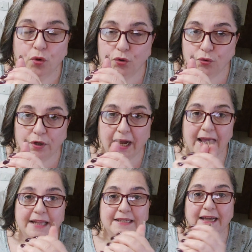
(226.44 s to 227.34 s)
con
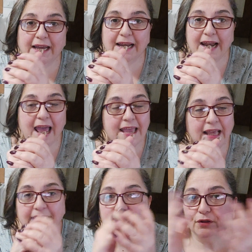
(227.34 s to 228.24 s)
Lucrezia che lei
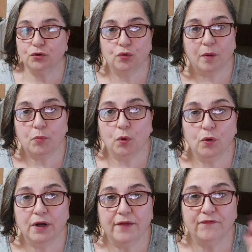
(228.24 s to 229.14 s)
è tanto
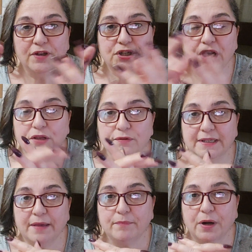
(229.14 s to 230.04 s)
amore invece io
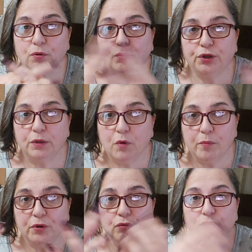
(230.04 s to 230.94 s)
sempre all'ultimo
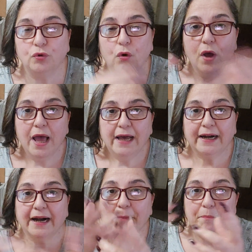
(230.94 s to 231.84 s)
minuto
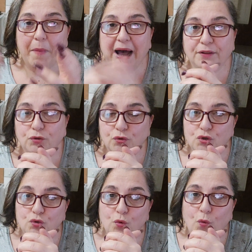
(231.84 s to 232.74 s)
rabatto
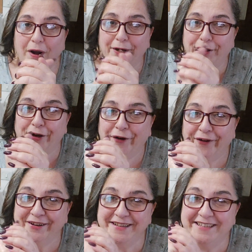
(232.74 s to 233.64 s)
su
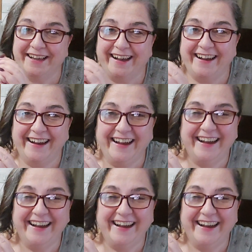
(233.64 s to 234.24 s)
qualcosa.